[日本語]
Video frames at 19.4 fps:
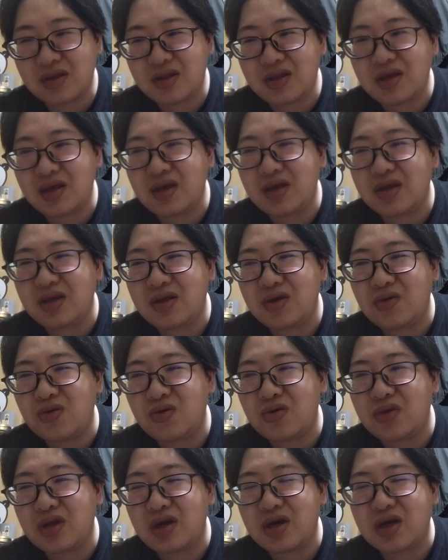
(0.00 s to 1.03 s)
で、いろ
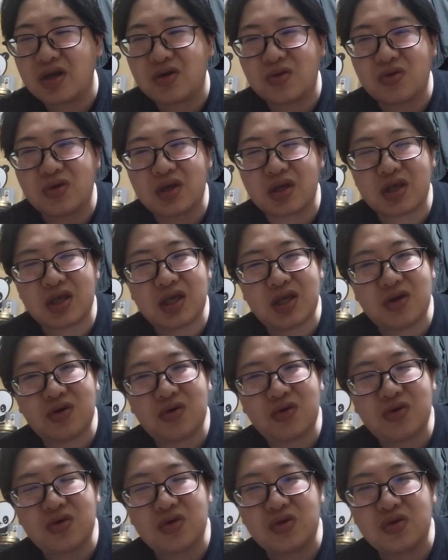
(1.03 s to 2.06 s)
いろなんかちょっとさっきい
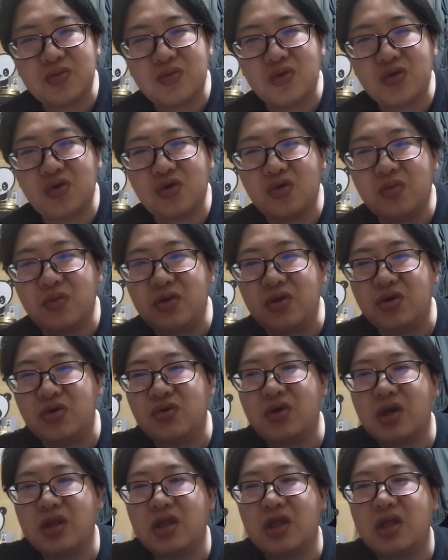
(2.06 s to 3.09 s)
ろいろちょっと物思いに
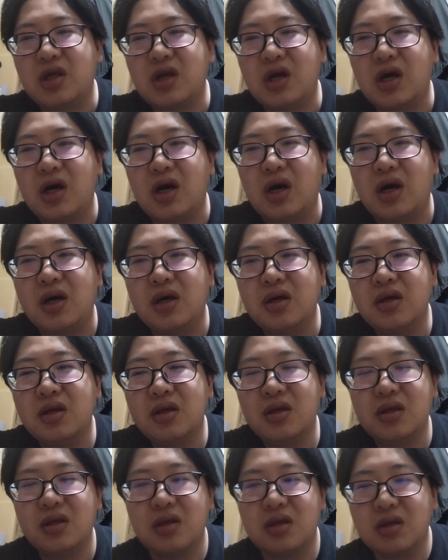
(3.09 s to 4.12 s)
ふけてたら、
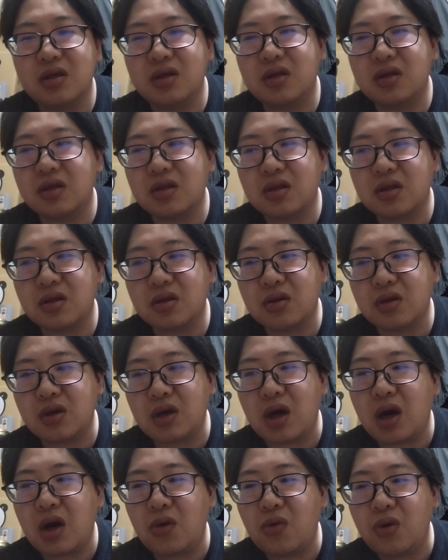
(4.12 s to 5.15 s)

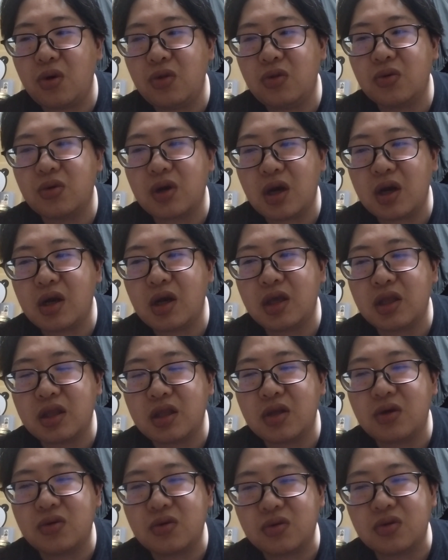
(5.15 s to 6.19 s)
ああ、俺の考え
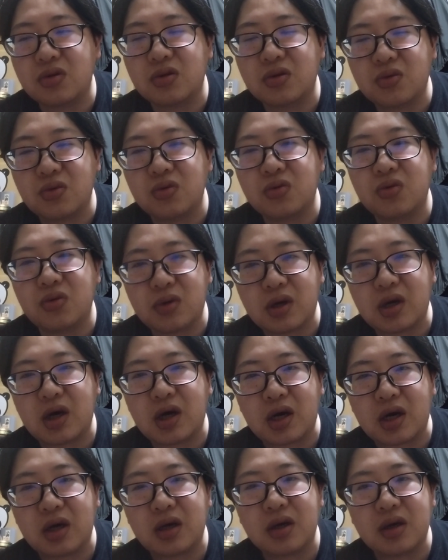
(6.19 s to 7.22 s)
てること
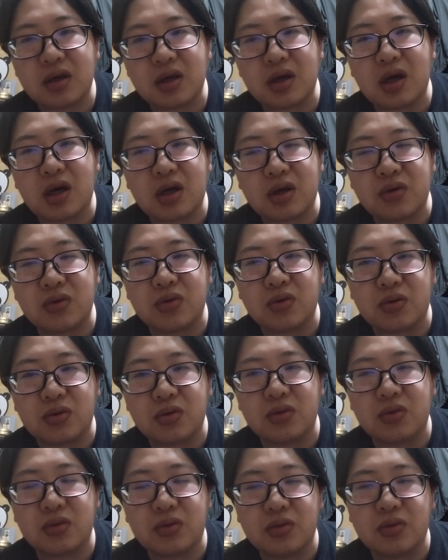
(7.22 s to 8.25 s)
は、あ
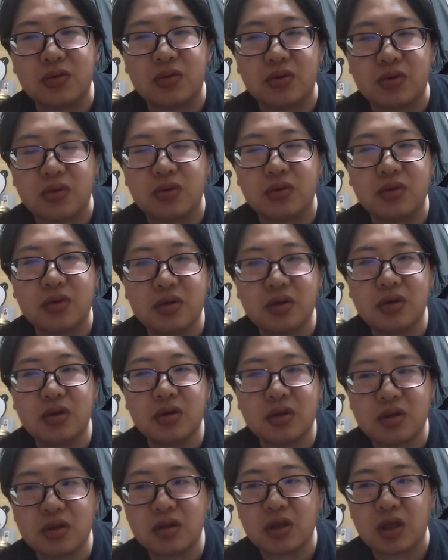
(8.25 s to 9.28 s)
のー、
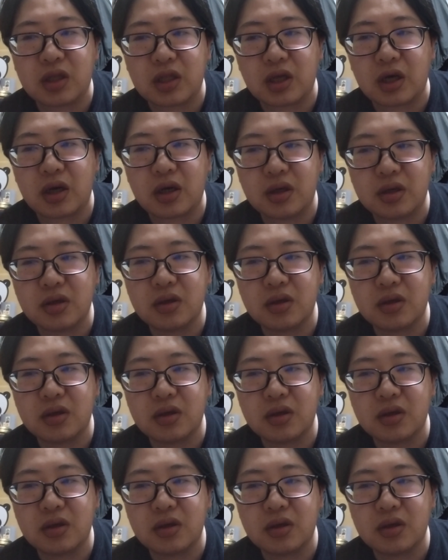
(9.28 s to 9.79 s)
なんだ。